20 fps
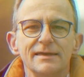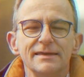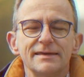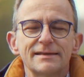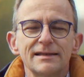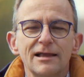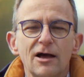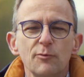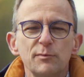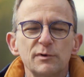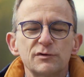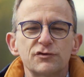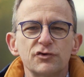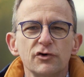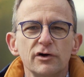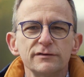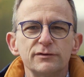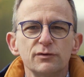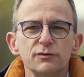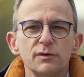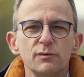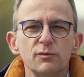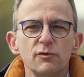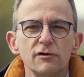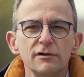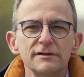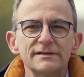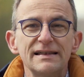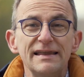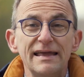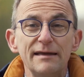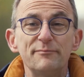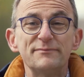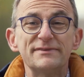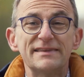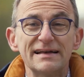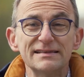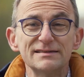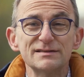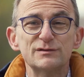Ich glaube, Joy to the World
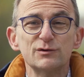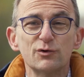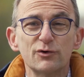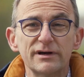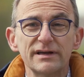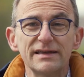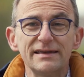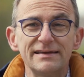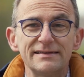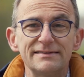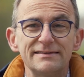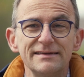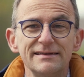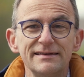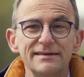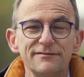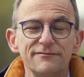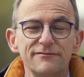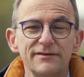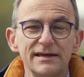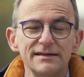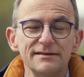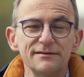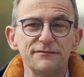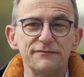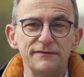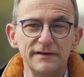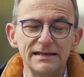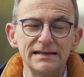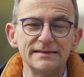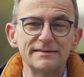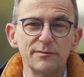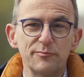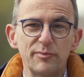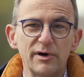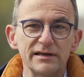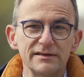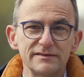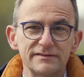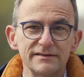lebt dann so richtig, wenn viele
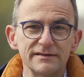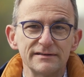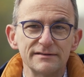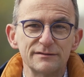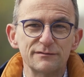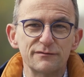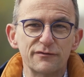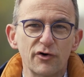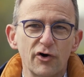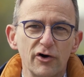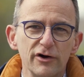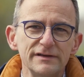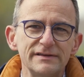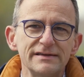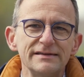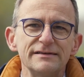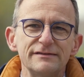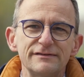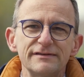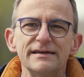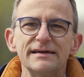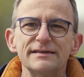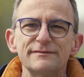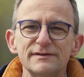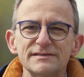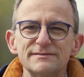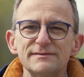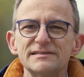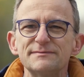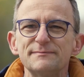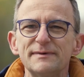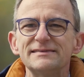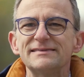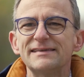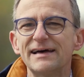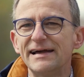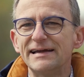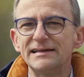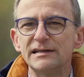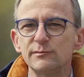dabei sind. Freude ist ja etwas, was
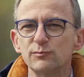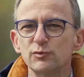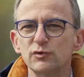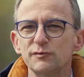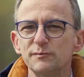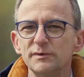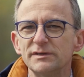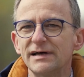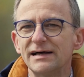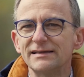man teilen muss mit